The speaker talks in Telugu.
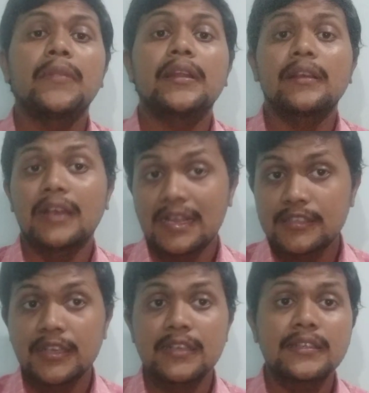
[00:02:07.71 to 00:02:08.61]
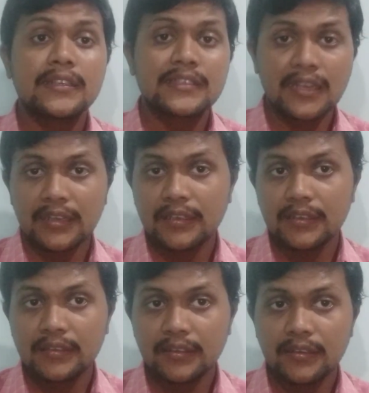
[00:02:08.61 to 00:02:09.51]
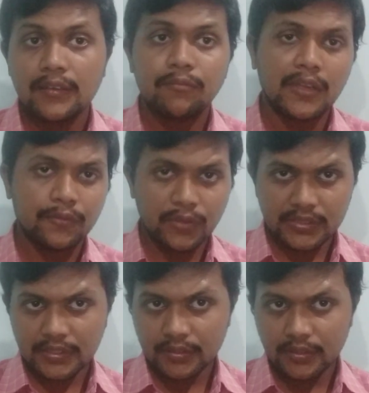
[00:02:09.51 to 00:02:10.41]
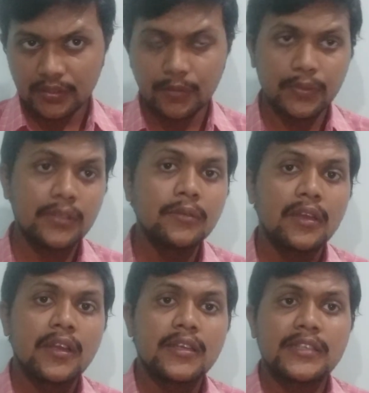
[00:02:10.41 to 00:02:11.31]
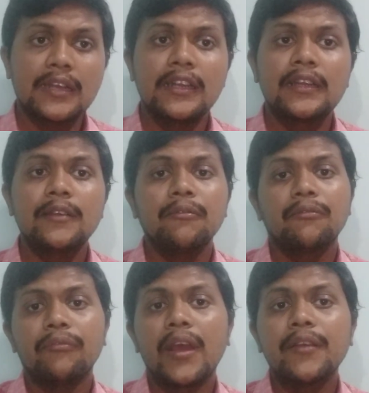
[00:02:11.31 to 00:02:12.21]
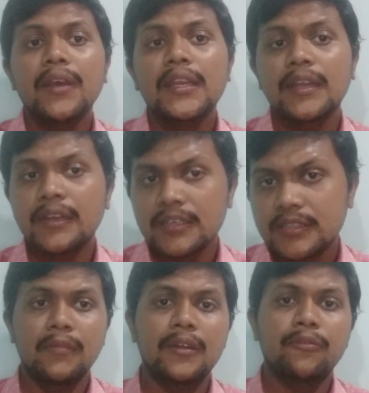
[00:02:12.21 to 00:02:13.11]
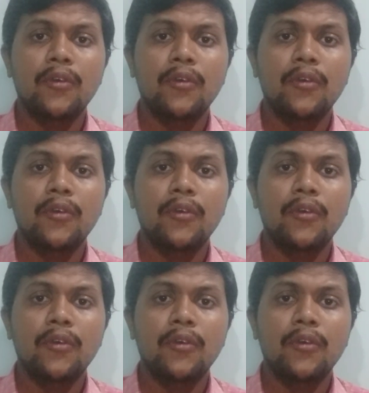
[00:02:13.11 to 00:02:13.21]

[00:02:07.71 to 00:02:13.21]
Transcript: మరి ఖచ్చితంగా సరే చెన్నైకి అయితే మనం ఫస్ట్ అయితే వెళ్ళిపోదాం చెన్నై టీం వెరీ వెరీ ఇంట్రెస్టింగ్ మరి